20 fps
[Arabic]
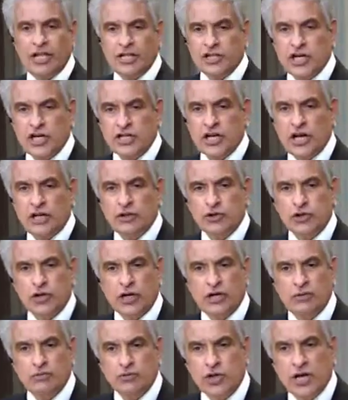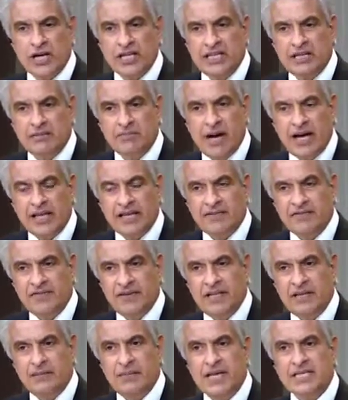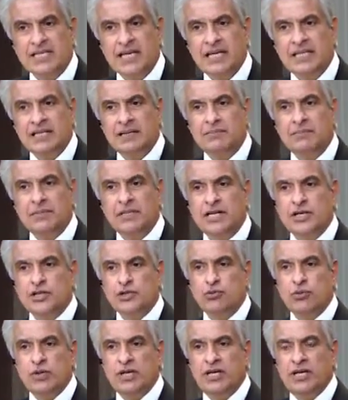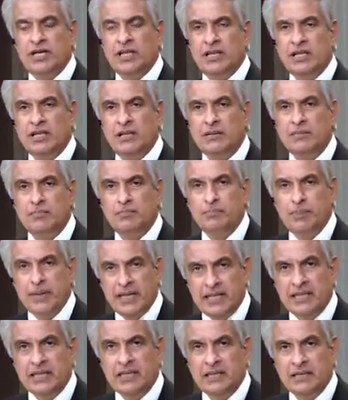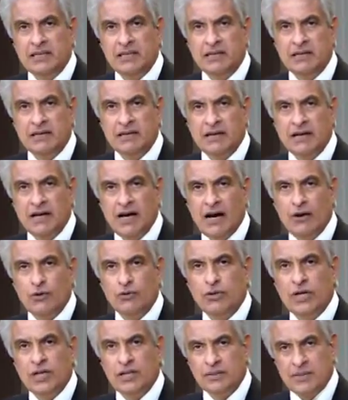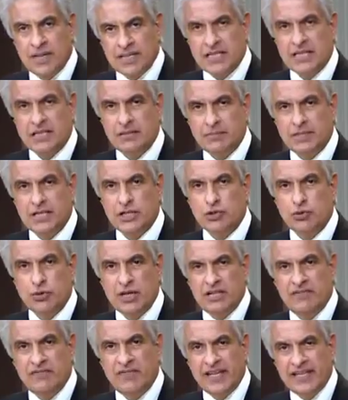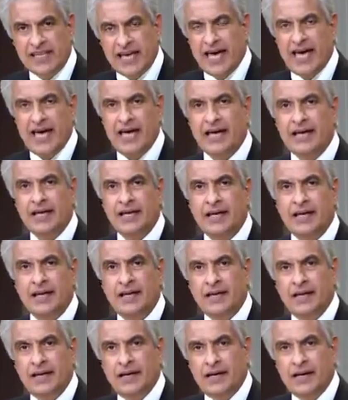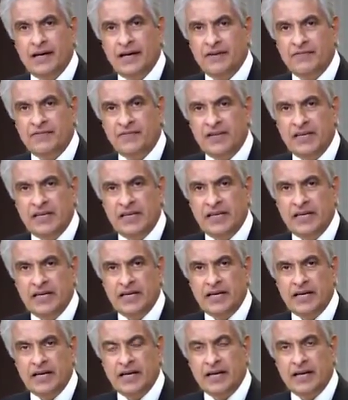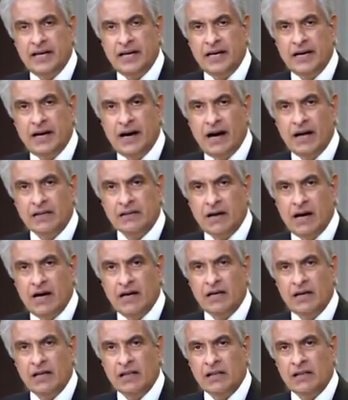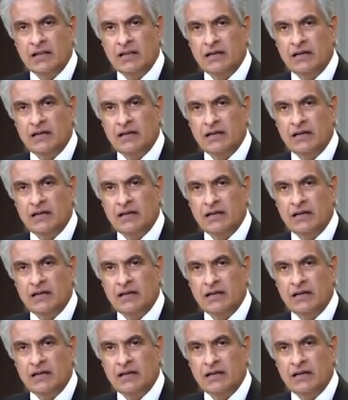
على الشاشه هنشرك المشاهدين معانا فيه لماذا يتم تشويه البنت او لماذا يتم تشويه الفتاه في آه، قضايا